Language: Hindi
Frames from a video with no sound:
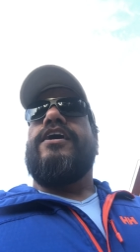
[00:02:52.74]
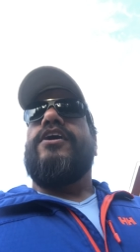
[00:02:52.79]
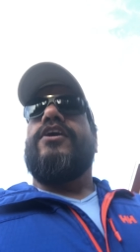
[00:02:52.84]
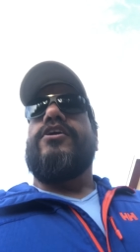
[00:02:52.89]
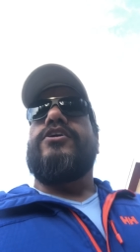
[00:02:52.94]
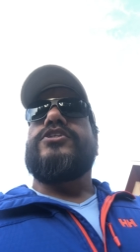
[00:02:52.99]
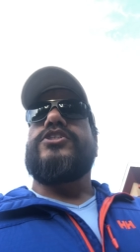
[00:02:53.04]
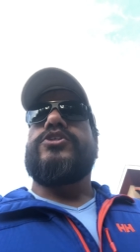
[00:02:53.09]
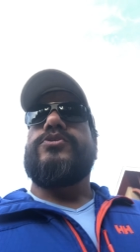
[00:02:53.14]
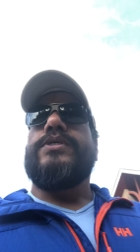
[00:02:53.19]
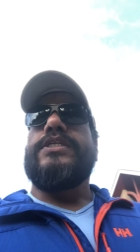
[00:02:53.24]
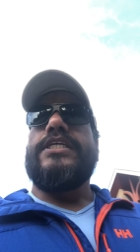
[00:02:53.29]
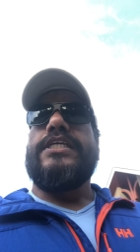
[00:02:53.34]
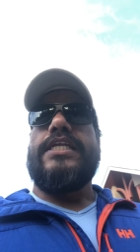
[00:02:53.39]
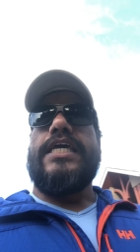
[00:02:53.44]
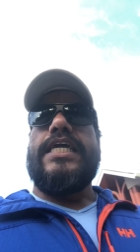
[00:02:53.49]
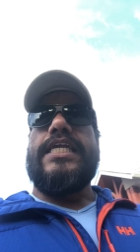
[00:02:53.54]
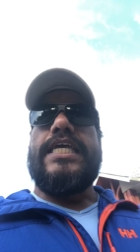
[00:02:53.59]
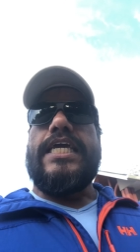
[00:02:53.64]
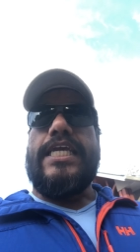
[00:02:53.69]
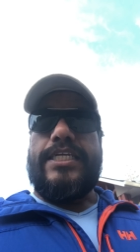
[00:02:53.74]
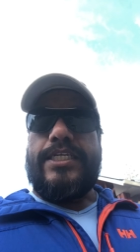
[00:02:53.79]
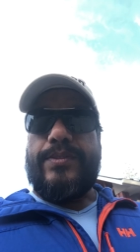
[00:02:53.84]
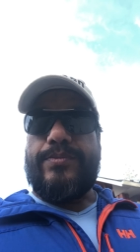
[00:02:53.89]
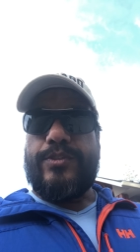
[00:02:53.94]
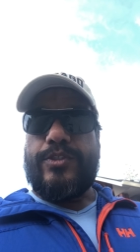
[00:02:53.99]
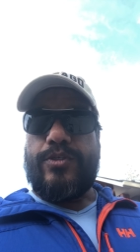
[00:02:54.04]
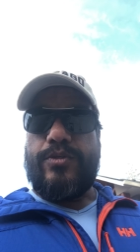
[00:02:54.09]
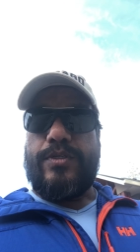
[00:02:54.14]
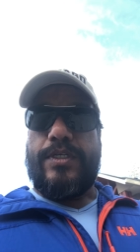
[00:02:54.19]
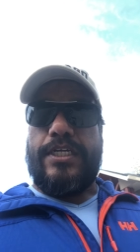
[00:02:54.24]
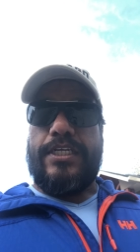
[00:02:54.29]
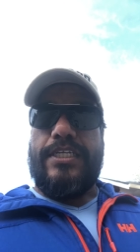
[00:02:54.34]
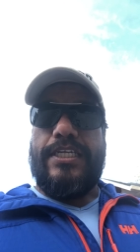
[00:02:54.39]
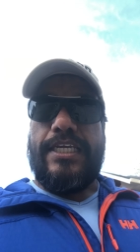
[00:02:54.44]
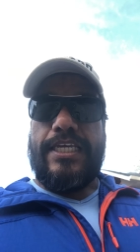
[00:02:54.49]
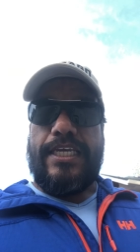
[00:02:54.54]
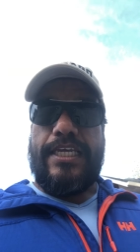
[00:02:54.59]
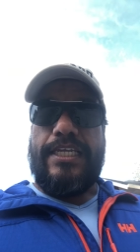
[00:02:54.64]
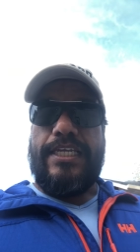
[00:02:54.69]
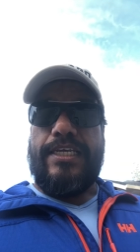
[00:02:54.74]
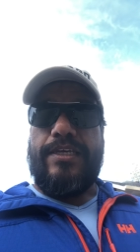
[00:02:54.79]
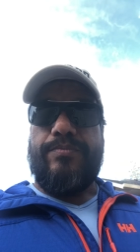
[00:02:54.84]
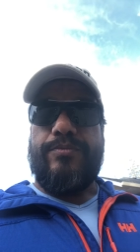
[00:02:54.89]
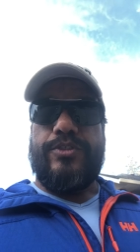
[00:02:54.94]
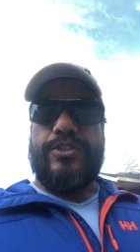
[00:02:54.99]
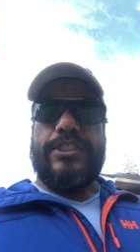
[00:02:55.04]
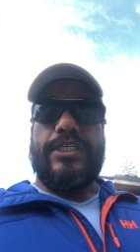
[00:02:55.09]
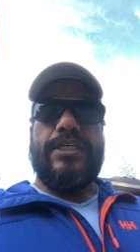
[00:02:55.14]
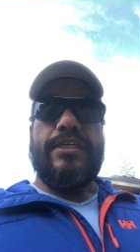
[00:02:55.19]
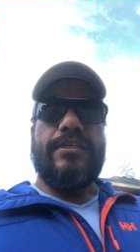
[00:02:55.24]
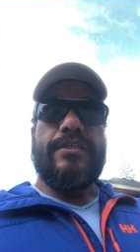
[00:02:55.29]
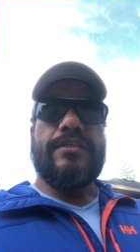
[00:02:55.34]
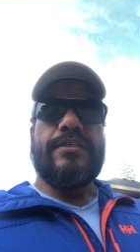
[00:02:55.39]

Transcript: और 29 आइटम्स को करने के लिए मुझे